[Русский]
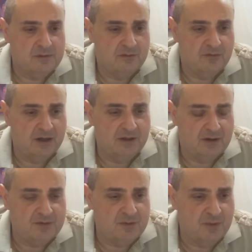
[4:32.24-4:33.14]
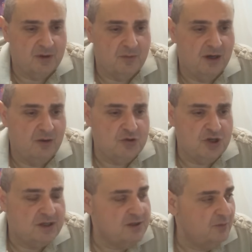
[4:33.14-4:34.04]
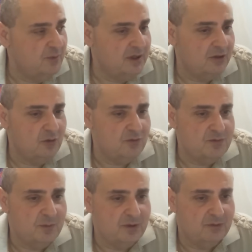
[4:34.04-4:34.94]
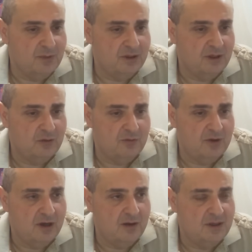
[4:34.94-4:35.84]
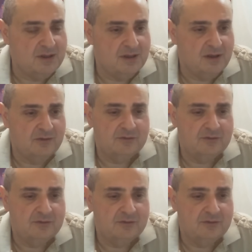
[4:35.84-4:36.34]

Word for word: вагнеровцы принимали участие в подготовке, под, подготовке хамасников.